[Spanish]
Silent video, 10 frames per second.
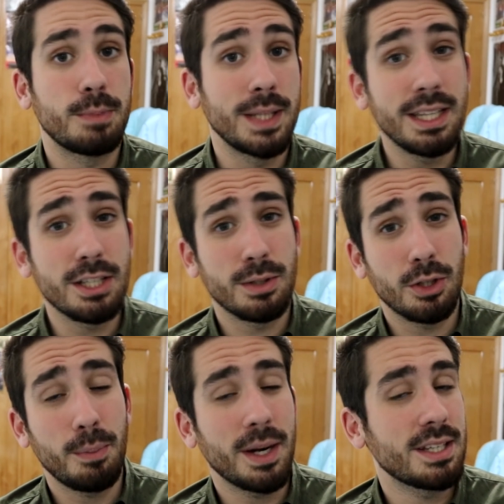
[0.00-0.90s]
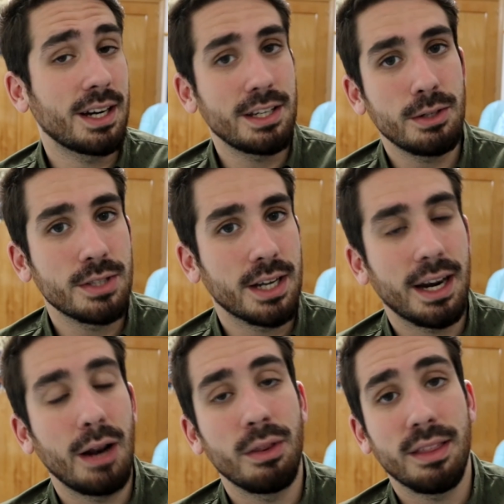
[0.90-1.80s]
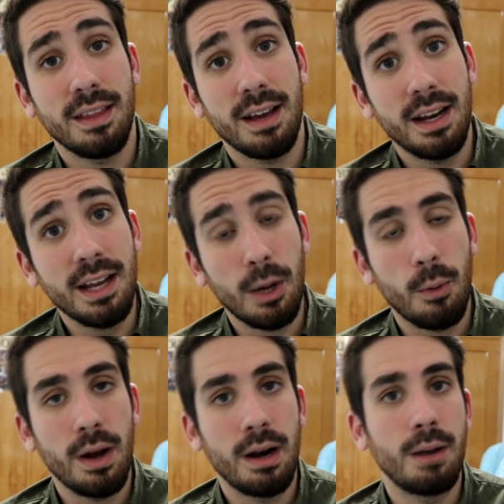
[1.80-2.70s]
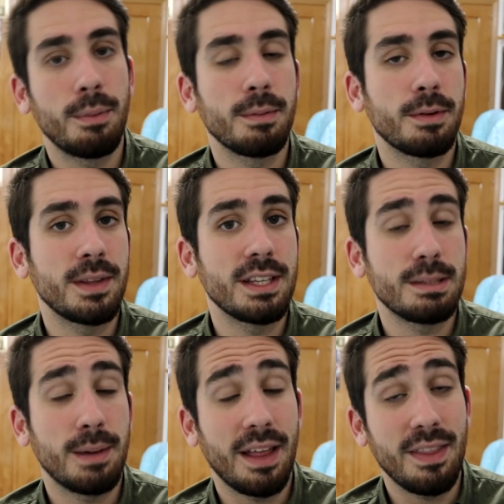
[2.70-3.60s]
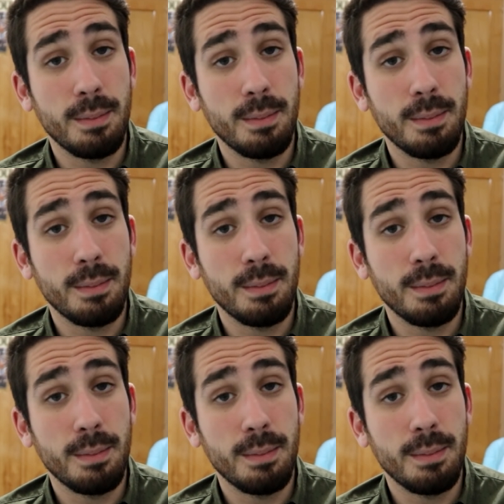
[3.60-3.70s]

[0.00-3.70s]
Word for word: pendientes, sobre todo para ese clásico sacará al 11 de gala que juega el primer fin de semana de